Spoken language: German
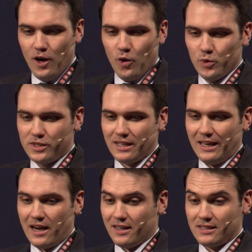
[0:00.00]
Und
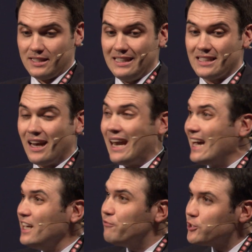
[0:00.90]
er hat das nicht
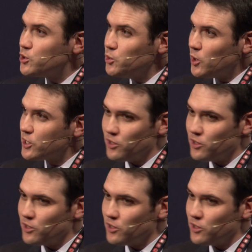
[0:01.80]
alleine versucht,